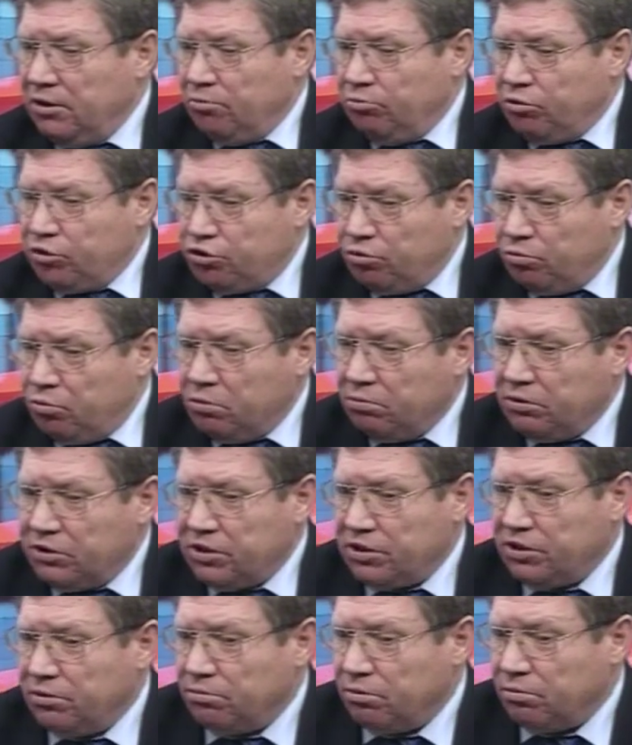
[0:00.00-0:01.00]
Почему мы
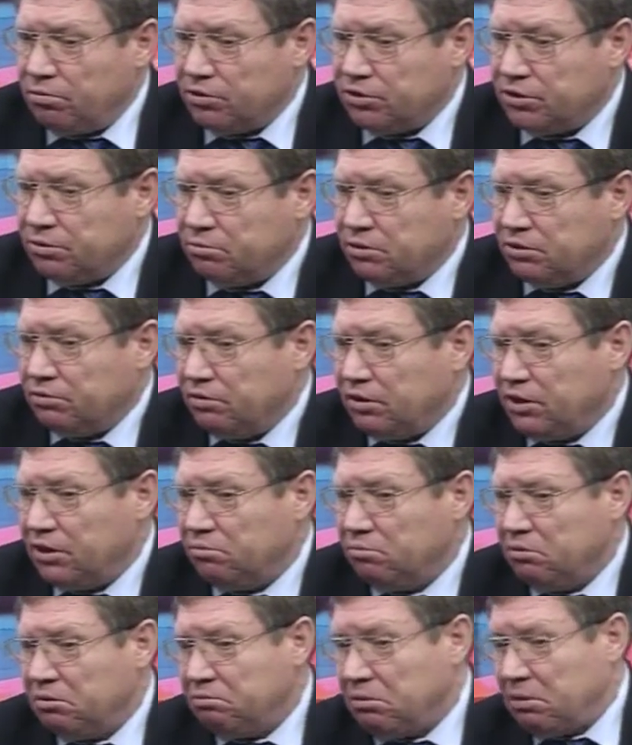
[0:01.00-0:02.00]
таким образом говорим?